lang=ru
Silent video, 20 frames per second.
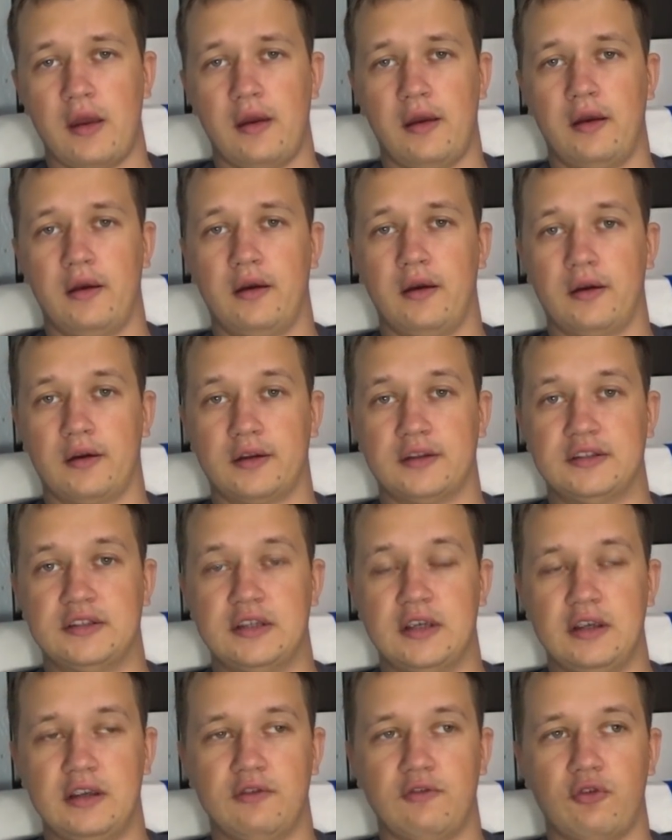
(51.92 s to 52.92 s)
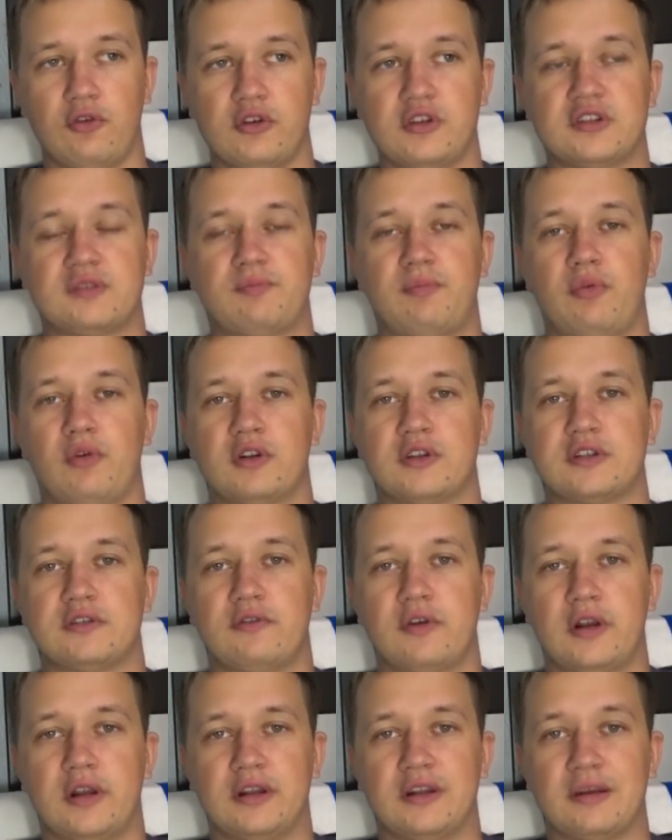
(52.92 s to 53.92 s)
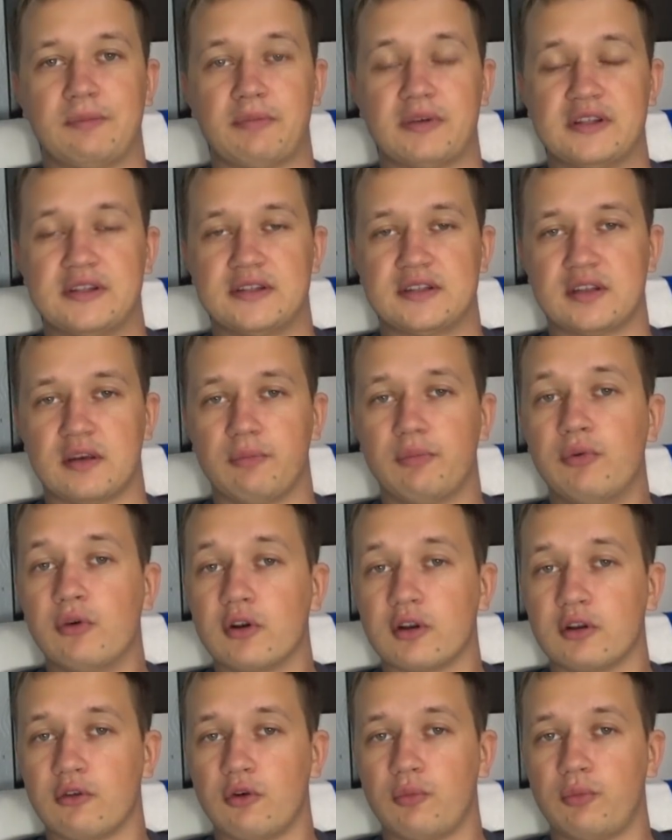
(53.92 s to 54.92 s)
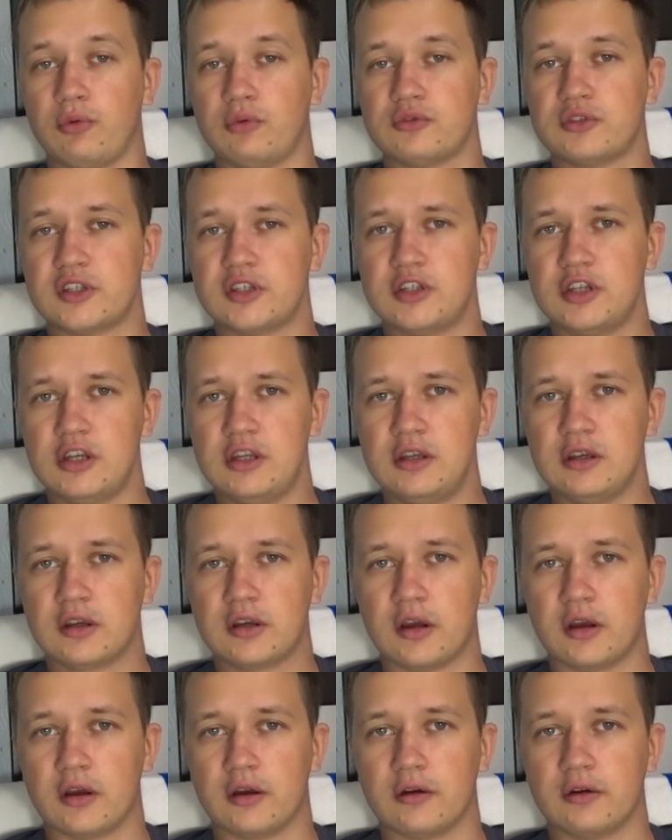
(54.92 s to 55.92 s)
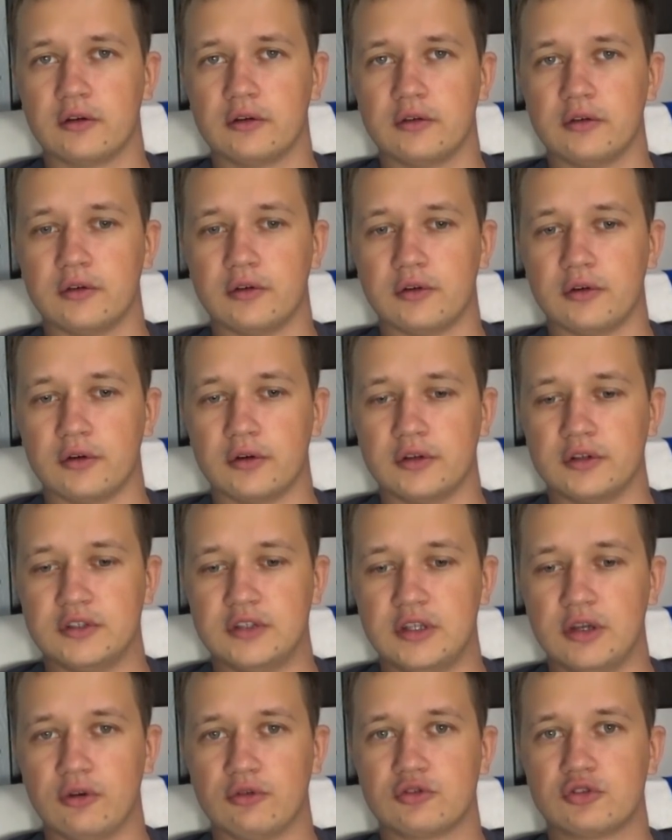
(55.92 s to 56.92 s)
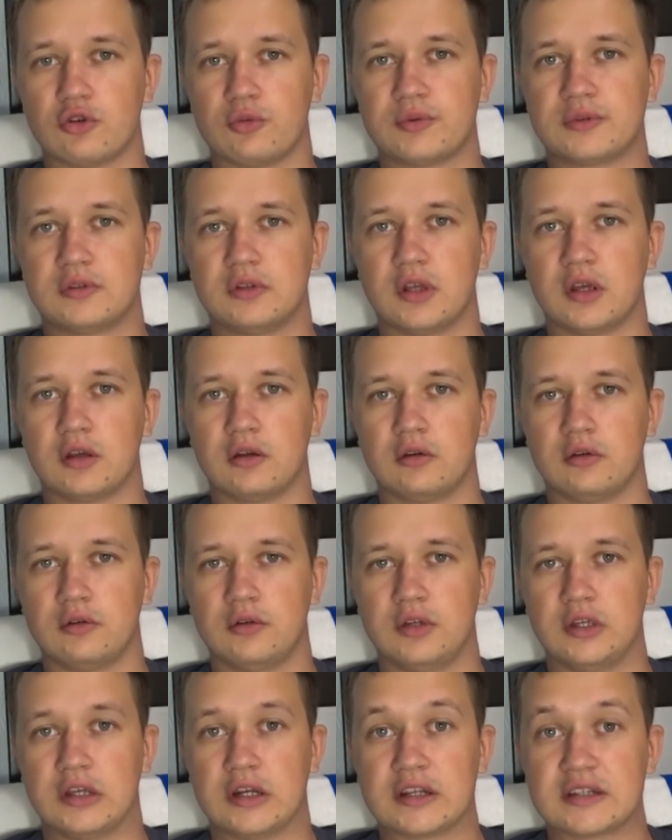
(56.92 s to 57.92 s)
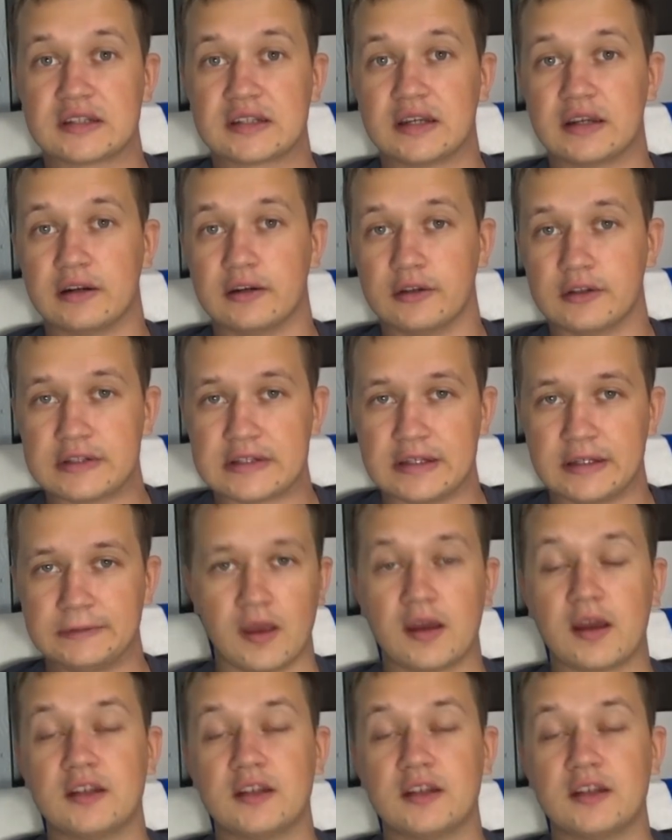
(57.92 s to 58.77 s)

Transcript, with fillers: Э, где его использовали на позиции опорного полузащитника, э, где он, собственно, и раскрылся.